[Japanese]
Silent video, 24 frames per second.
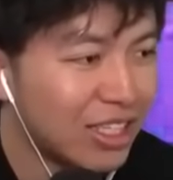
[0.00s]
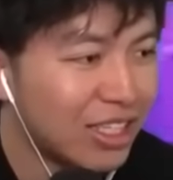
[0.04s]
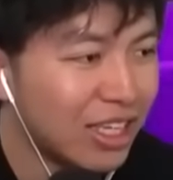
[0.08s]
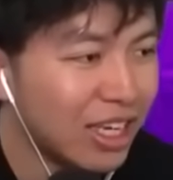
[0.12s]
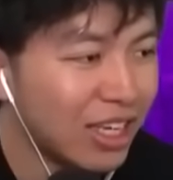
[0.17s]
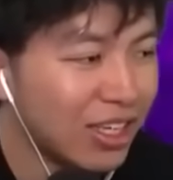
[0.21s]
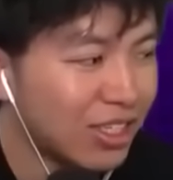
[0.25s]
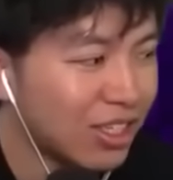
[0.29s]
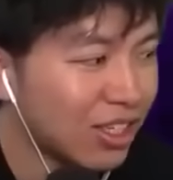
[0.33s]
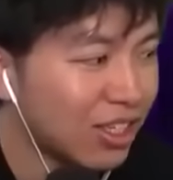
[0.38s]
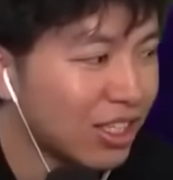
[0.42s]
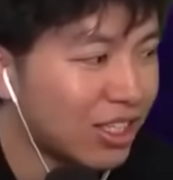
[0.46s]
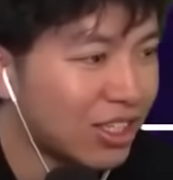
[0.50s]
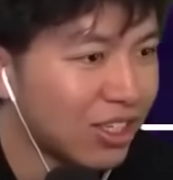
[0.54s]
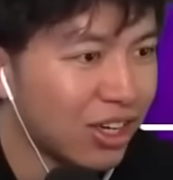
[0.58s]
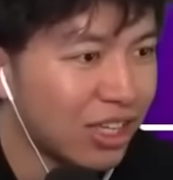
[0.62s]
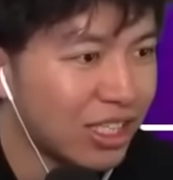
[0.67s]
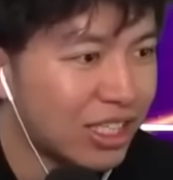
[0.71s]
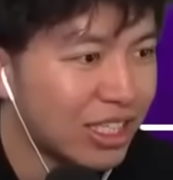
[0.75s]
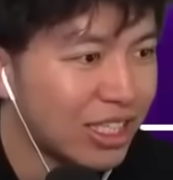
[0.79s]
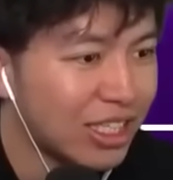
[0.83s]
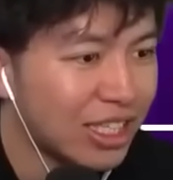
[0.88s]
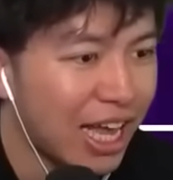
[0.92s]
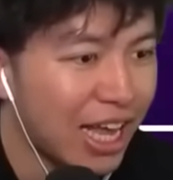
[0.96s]
ゼウスより強
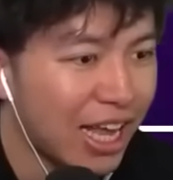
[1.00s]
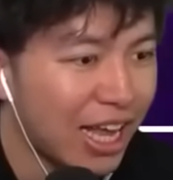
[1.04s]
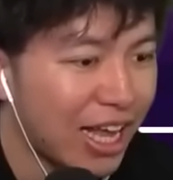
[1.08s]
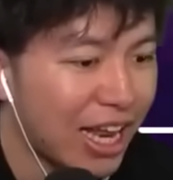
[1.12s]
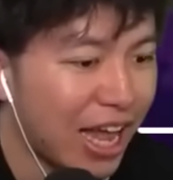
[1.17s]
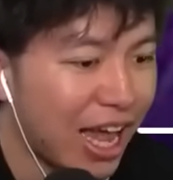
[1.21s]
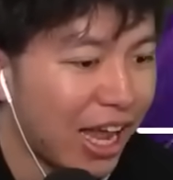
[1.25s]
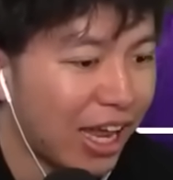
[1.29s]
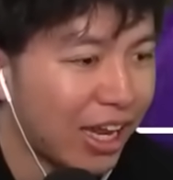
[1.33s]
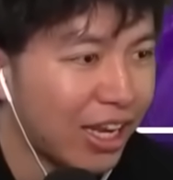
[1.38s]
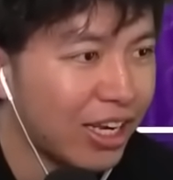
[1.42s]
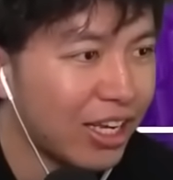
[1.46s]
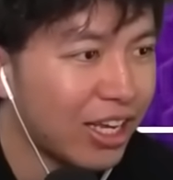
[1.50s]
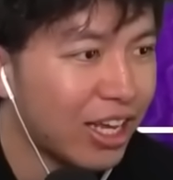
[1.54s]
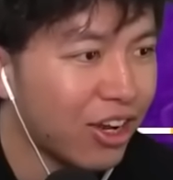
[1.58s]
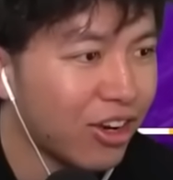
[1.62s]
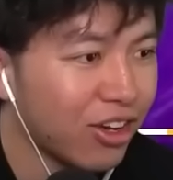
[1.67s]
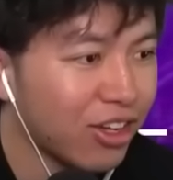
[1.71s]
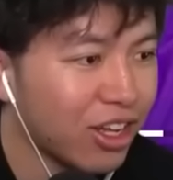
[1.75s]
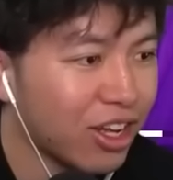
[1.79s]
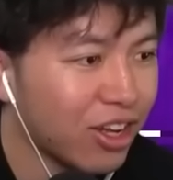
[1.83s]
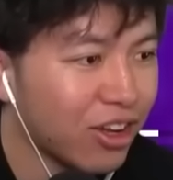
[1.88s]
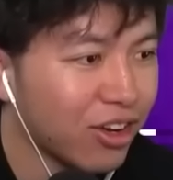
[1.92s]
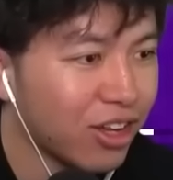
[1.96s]
い資材がない逃げ
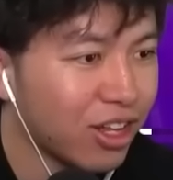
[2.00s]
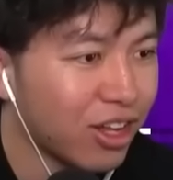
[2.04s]
ろ逃げ